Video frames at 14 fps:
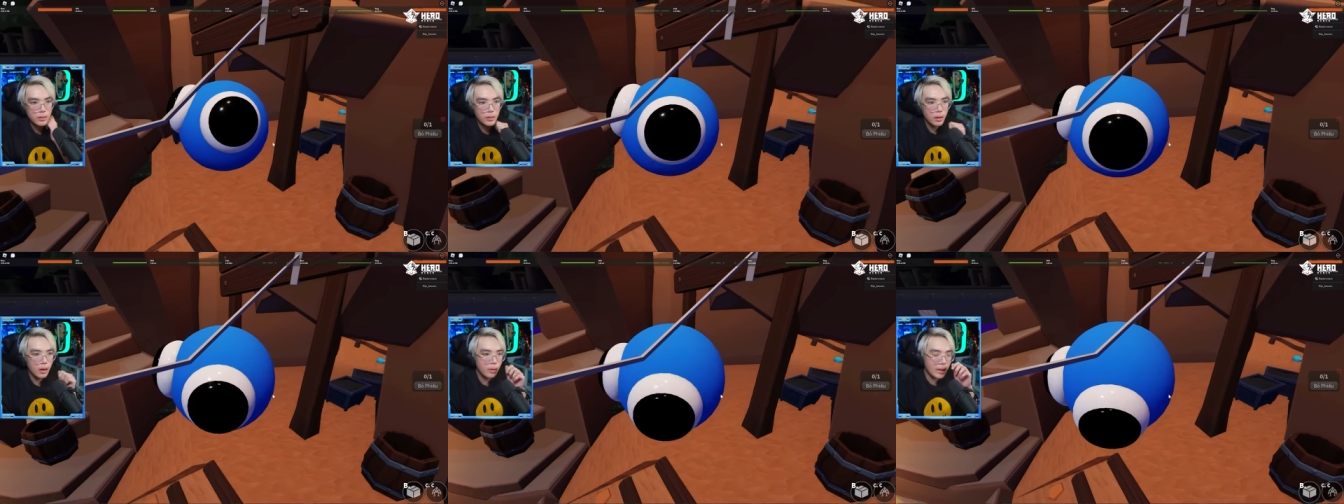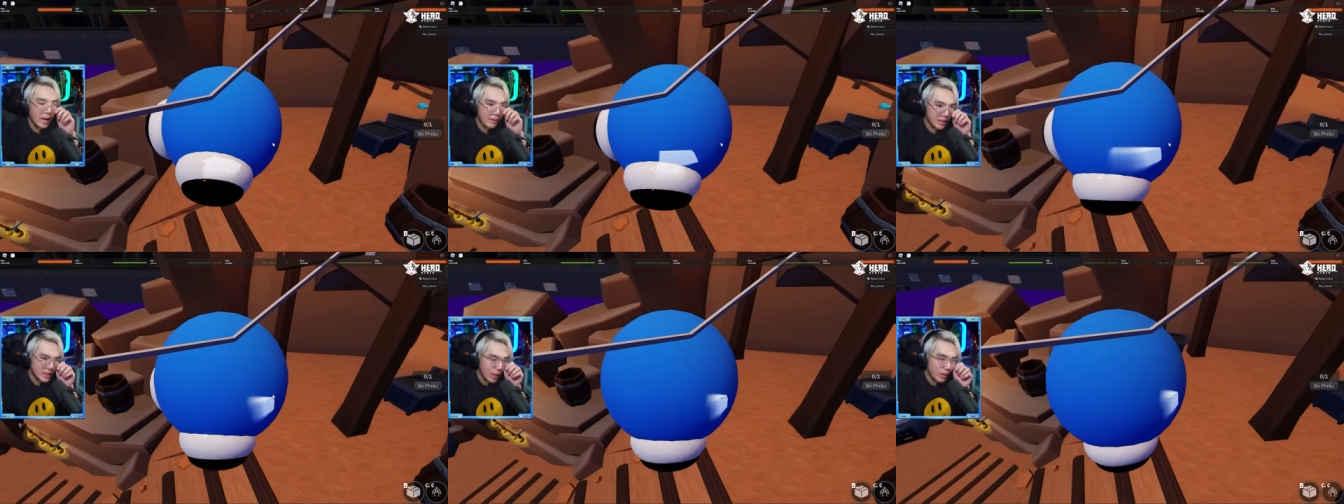Ok,
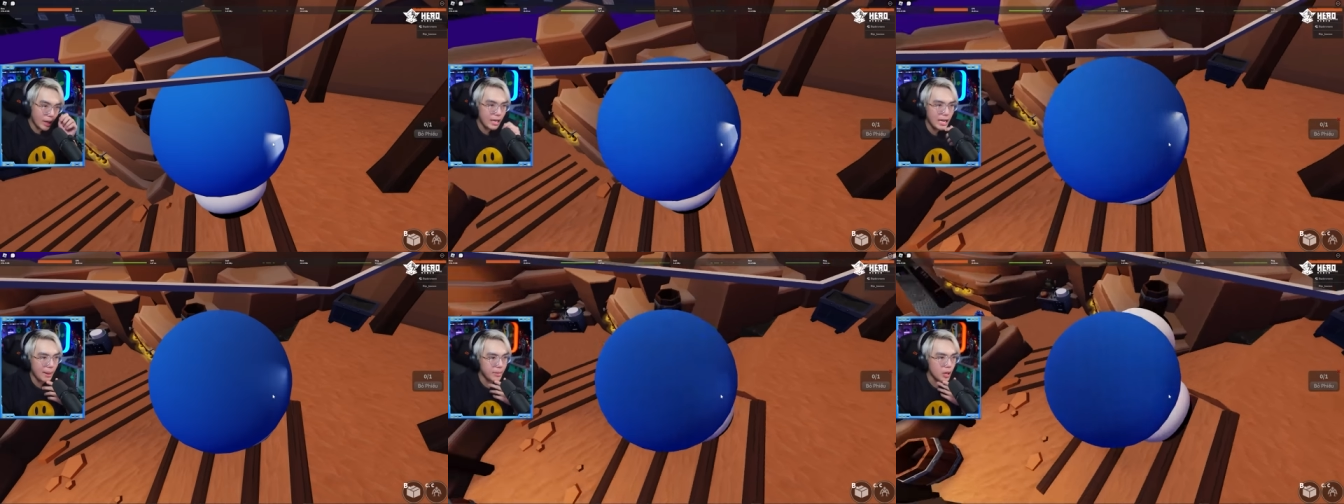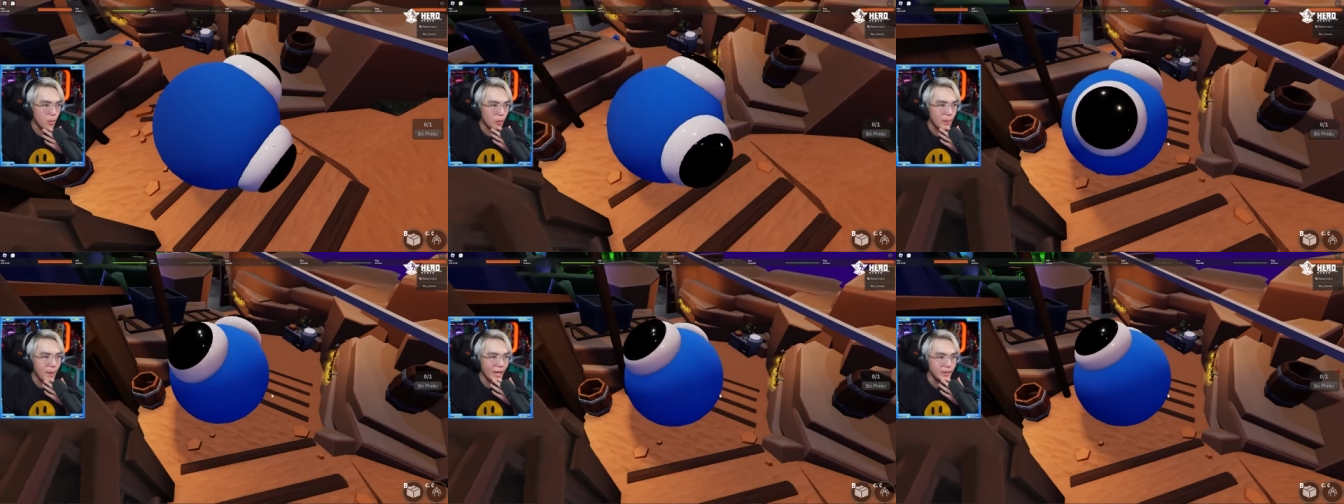và sau khi làm được một
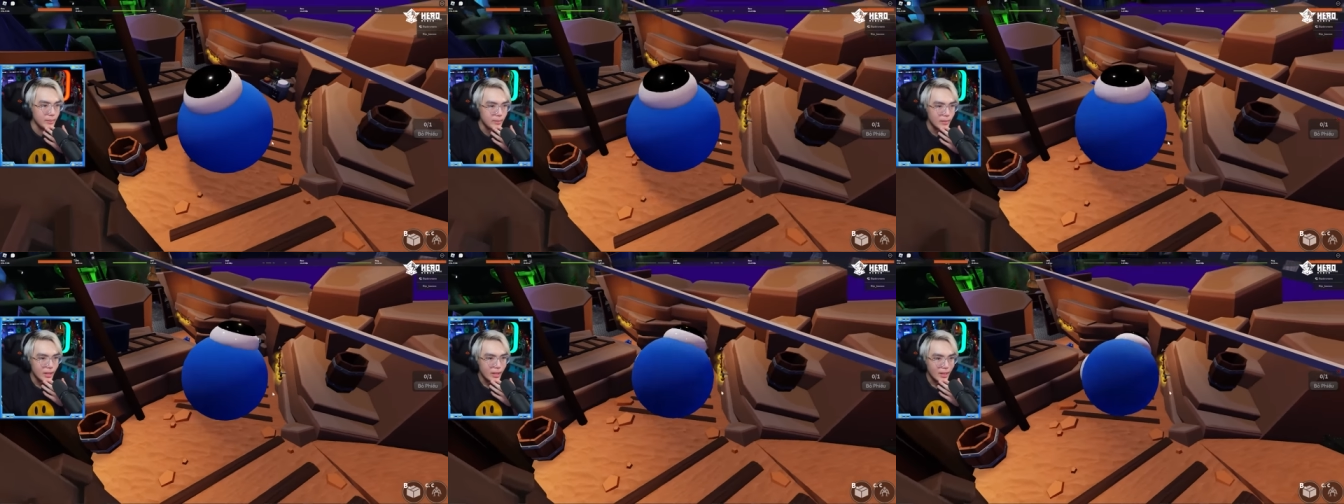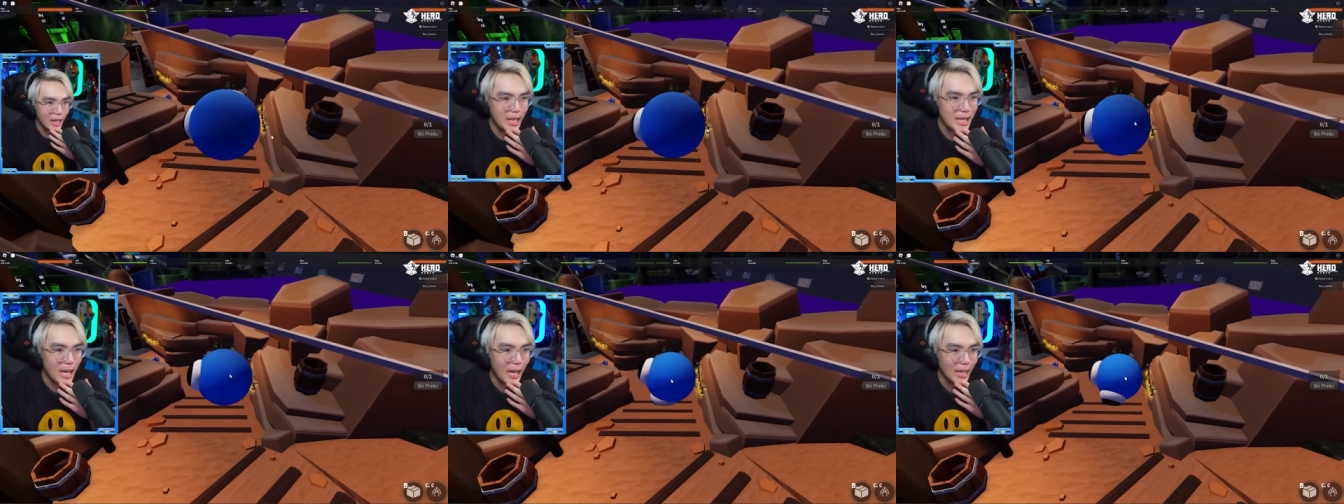cái bánh Thì
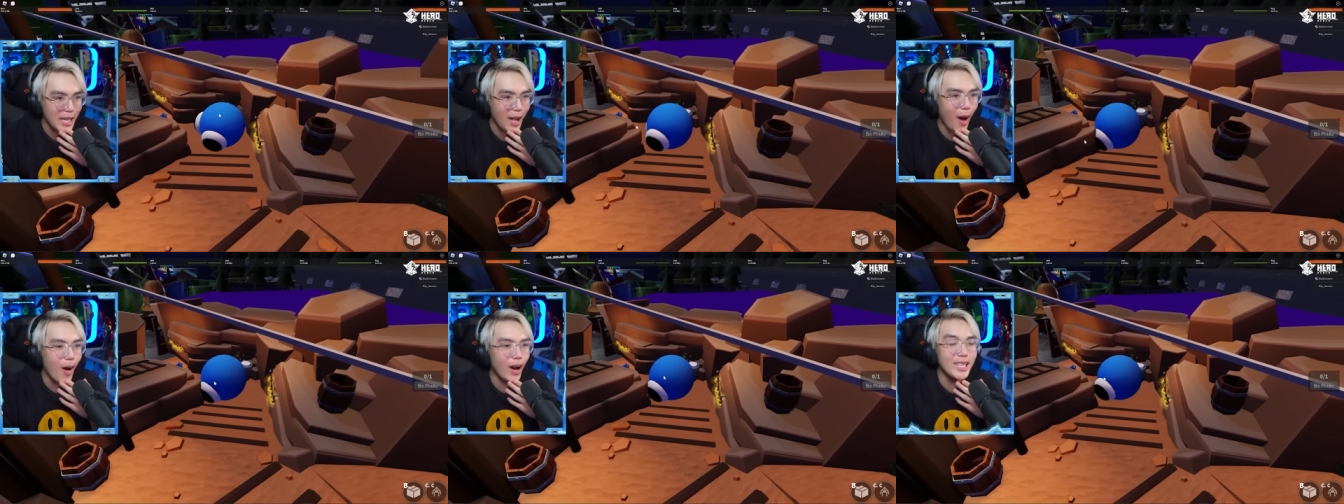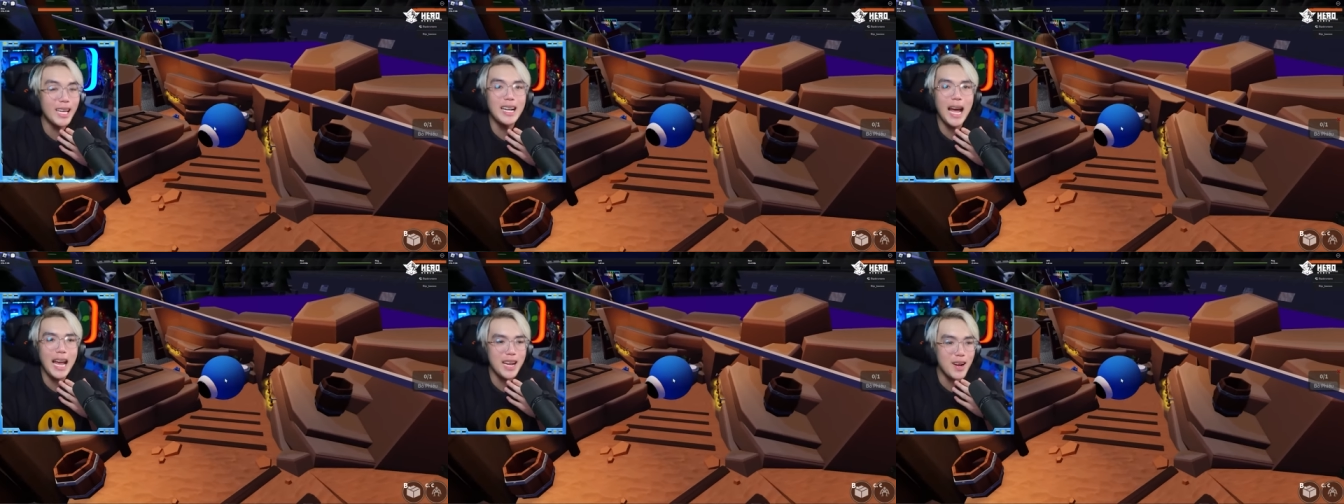uh, cái con ở trên
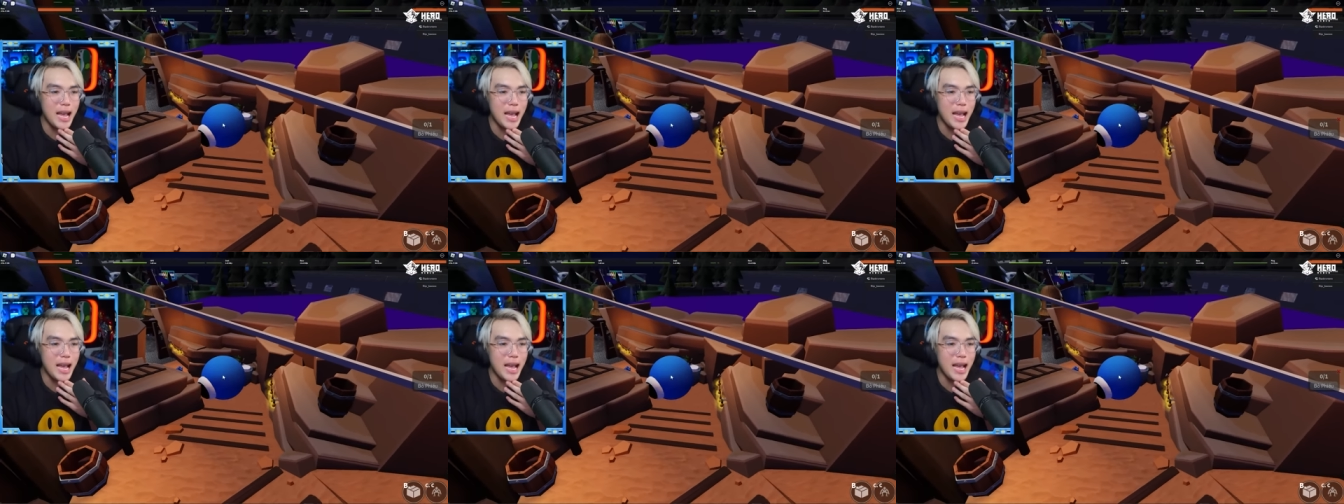đây nó